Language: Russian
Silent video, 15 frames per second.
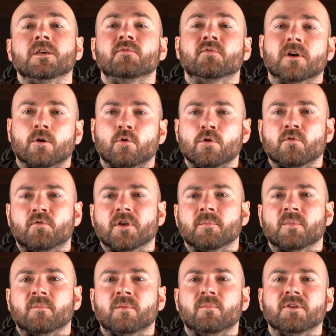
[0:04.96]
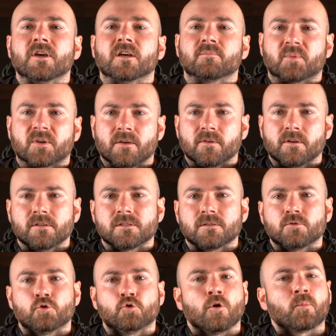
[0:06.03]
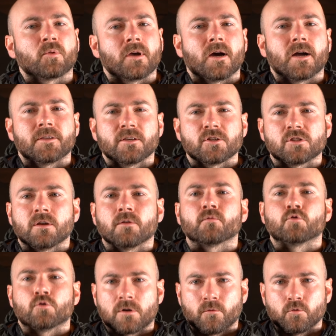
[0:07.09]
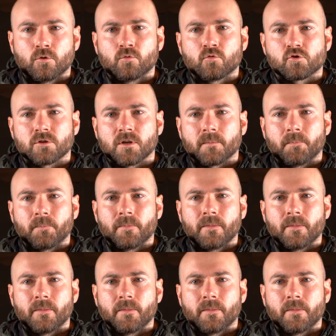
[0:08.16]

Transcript: и в какое время мы бы не отправились, теплая одежда все равно нужна.